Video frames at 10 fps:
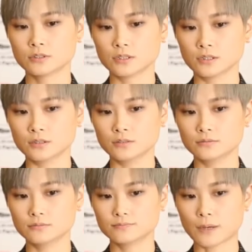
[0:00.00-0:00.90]

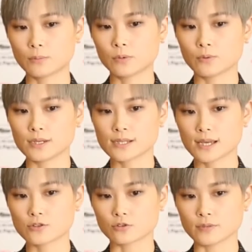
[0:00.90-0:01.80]
呃，把我们围
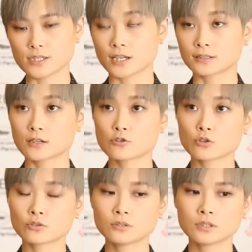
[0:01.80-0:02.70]
在一种围墙当
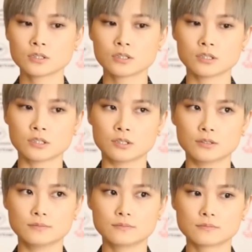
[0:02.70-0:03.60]
中，
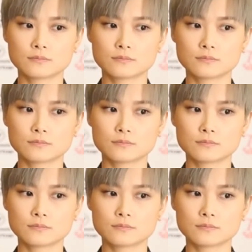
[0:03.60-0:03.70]
呃，